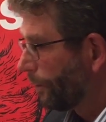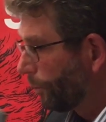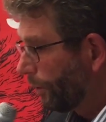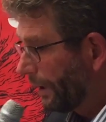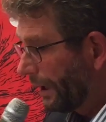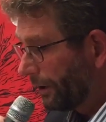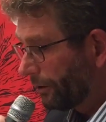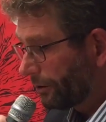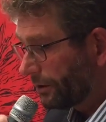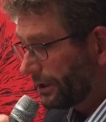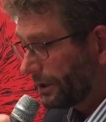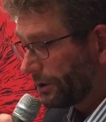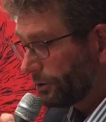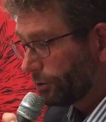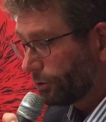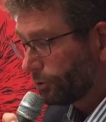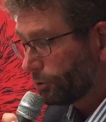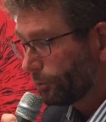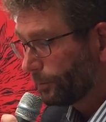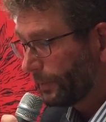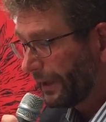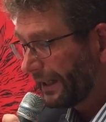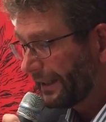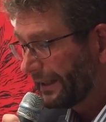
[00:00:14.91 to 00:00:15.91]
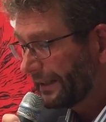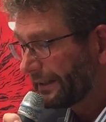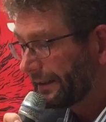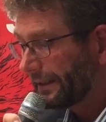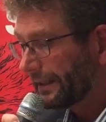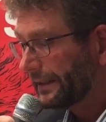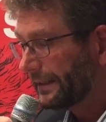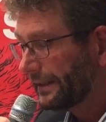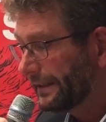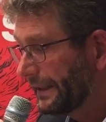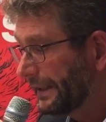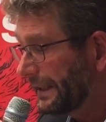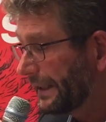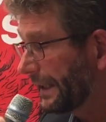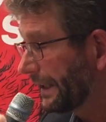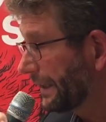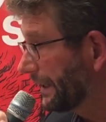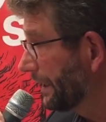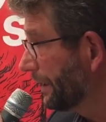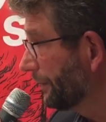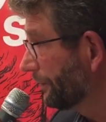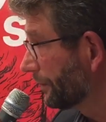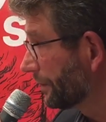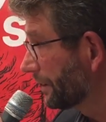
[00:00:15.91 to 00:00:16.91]
Oui, alors j'ai surtout parlé des
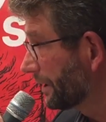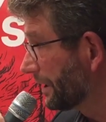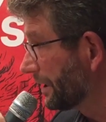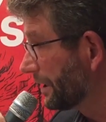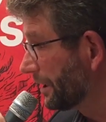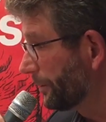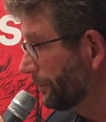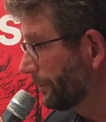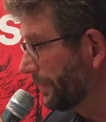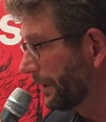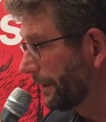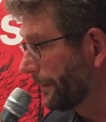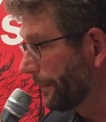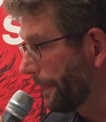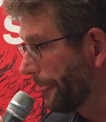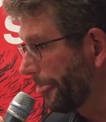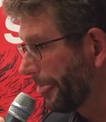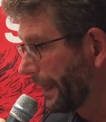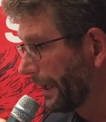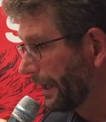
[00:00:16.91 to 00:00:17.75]
directives anticipées.